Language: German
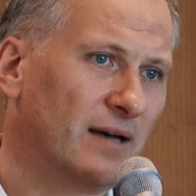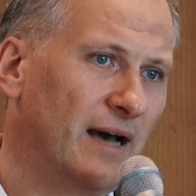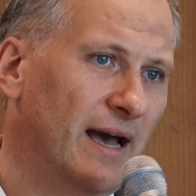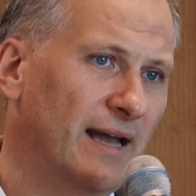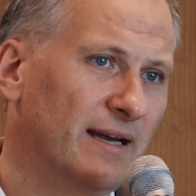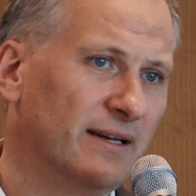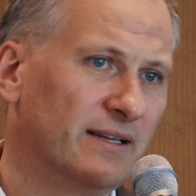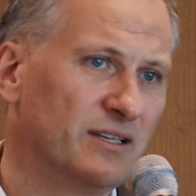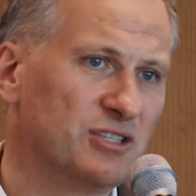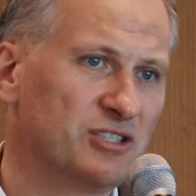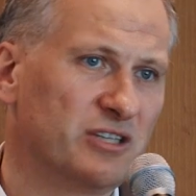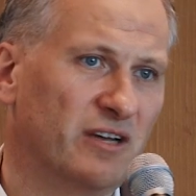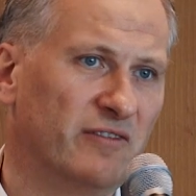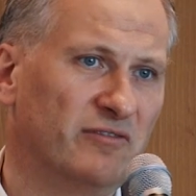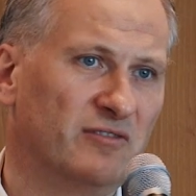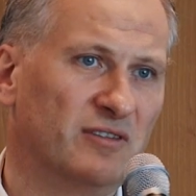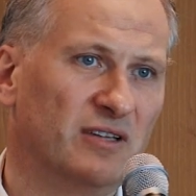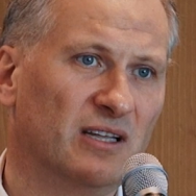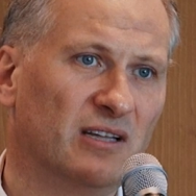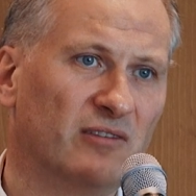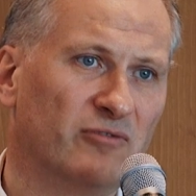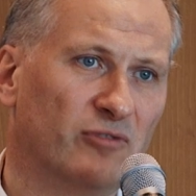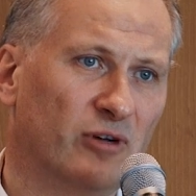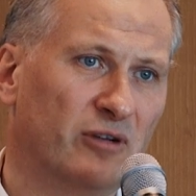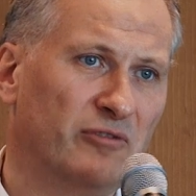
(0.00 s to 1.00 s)
ein Geschäft
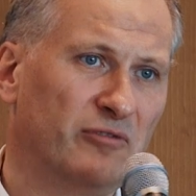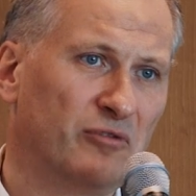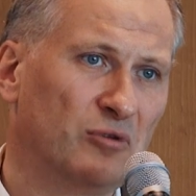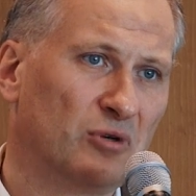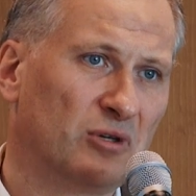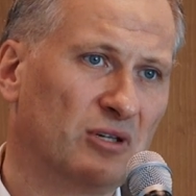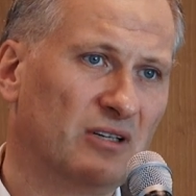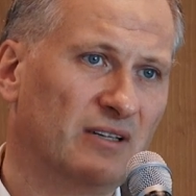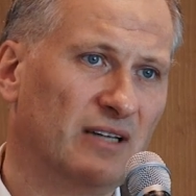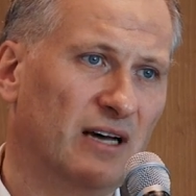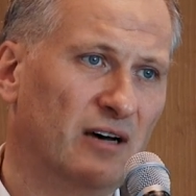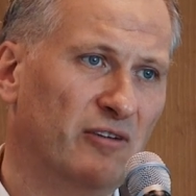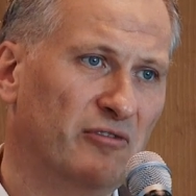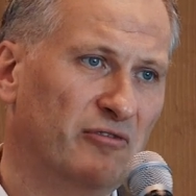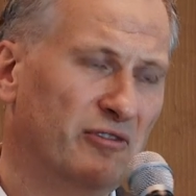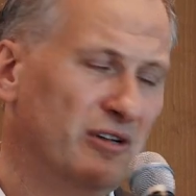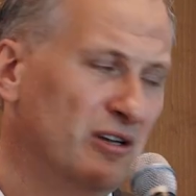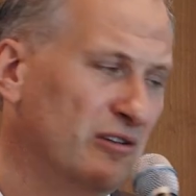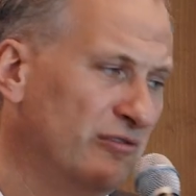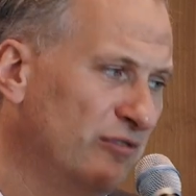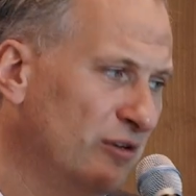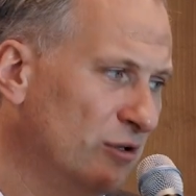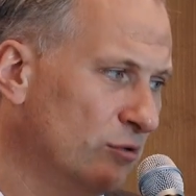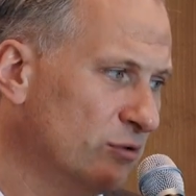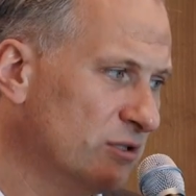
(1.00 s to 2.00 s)
nicht fortführen darf, wenn
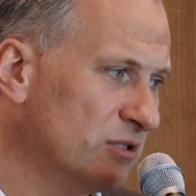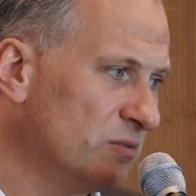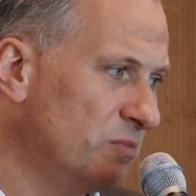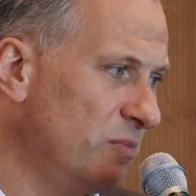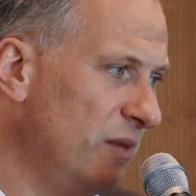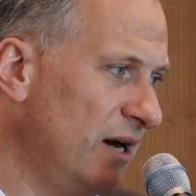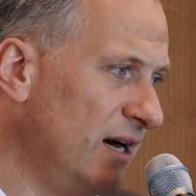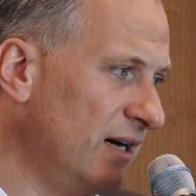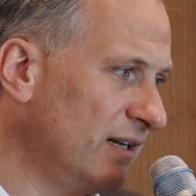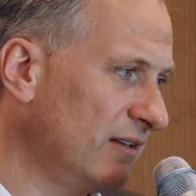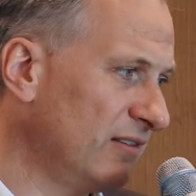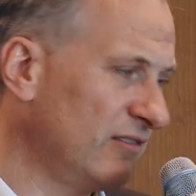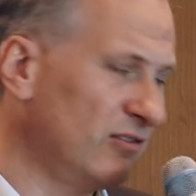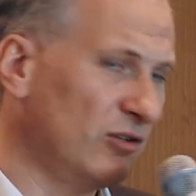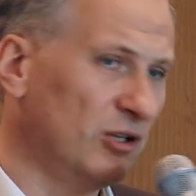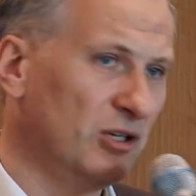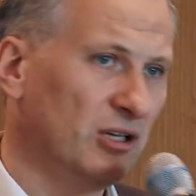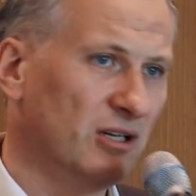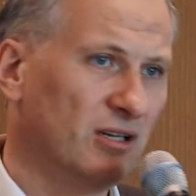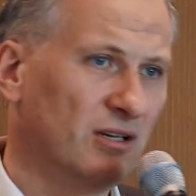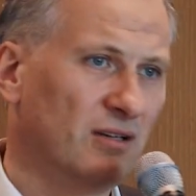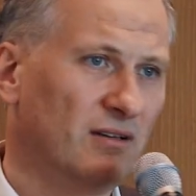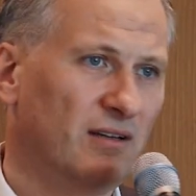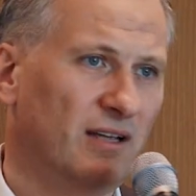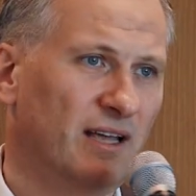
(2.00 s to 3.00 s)
er Verlust macht,
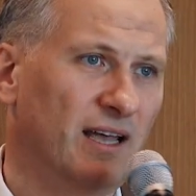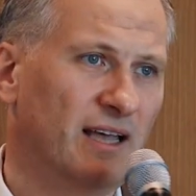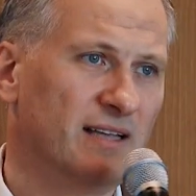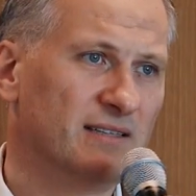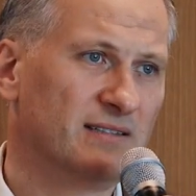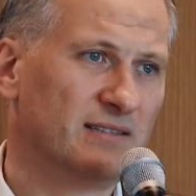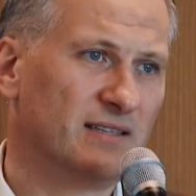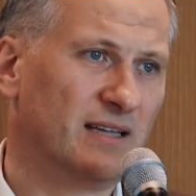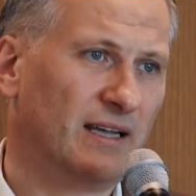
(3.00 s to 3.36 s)
sondern er ist ja